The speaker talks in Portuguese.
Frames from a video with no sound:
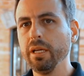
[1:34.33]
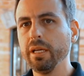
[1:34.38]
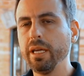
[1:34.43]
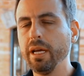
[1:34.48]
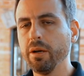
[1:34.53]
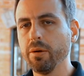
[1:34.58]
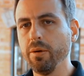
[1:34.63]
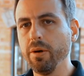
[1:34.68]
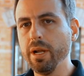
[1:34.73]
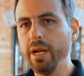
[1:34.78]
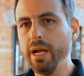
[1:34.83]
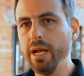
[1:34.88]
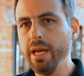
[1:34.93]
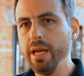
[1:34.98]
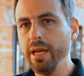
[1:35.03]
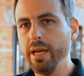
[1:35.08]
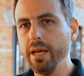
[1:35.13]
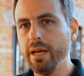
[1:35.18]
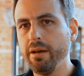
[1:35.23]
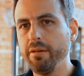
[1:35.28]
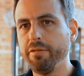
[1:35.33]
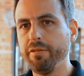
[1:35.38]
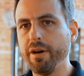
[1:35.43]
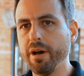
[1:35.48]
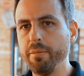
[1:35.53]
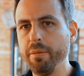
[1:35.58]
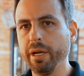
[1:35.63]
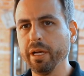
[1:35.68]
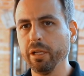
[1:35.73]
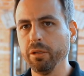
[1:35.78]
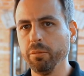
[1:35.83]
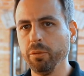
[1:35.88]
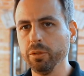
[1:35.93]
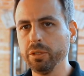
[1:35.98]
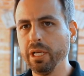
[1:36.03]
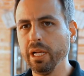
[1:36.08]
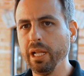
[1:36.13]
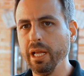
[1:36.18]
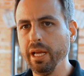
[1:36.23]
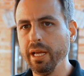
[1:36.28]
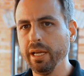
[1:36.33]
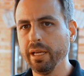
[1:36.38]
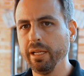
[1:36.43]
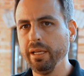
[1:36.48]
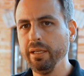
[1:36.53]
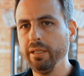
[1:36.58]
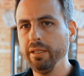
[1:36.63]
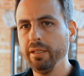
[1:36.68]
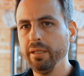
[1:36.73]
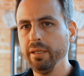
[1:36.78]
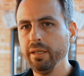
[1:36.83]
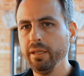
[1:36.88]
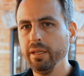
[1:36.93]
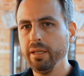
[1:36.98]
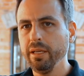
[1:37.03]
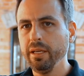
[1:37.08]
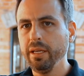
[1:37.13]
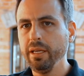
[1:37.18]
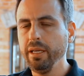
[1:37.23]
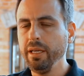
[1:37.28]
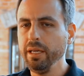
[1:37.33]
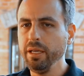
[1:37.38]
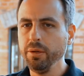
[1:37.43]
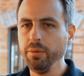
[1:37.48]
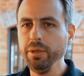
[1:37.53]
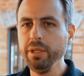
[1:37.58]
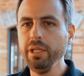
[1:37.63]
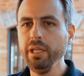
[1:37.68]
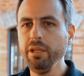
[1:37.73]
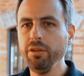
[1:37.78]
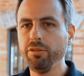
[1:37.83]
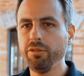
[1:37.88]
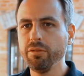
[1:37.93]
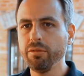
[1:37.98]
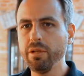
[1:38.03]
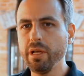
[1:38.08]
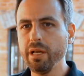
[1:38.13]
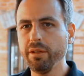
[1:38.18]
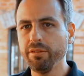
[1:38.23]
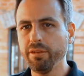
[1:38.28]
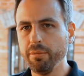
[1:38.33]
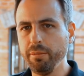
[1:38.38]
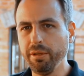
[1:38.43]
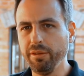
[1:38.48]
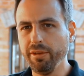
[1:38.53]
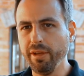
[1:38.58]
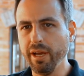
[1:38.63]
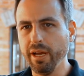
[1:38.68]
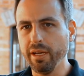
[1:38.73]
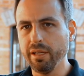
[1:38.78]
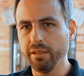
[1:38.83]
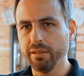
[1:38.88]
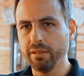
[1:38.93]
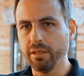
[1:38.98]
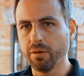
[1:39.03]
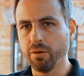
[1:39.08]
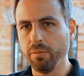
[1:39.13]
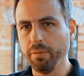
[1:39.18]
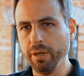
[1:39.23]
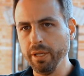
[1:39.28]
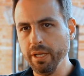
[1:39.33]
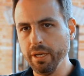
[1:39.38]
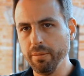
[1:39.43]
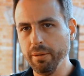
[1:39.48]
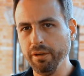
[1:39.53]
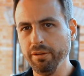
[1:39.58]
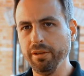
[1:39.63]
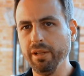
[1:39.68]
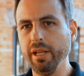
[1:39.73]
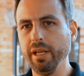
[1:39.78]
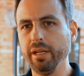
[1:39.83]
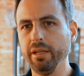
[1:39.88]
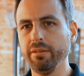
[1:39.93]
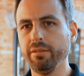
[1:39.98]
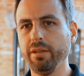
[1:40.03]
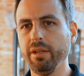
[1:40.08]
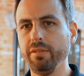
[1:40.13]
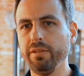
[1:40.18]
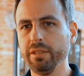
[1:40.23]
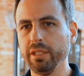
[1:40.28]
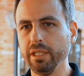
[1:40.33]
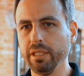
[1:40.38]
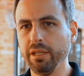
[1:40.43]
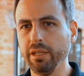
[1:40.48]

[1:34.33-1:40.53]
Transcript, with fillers: que agora é a fábrica no Monte Alegre e o início da CBCA, da Companhia Brasileira de Cerveja